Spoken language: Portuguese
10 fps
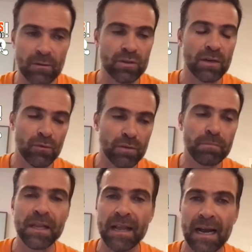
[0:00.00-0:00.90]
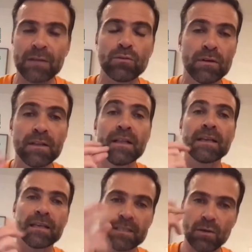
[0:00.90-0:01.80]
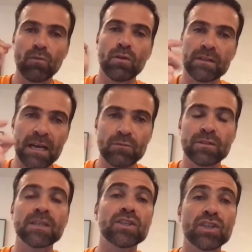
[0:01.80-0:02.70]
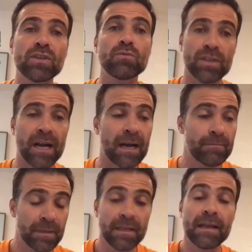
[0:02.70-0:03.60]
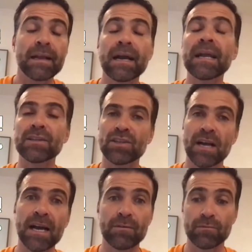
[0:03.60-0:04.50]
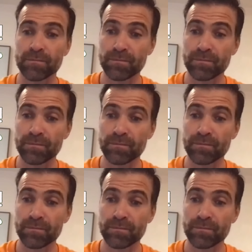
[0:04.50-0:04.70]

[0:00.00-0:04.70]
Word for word: Não chamam de pilhado, que são contatos antigos já. Cara, Tiago,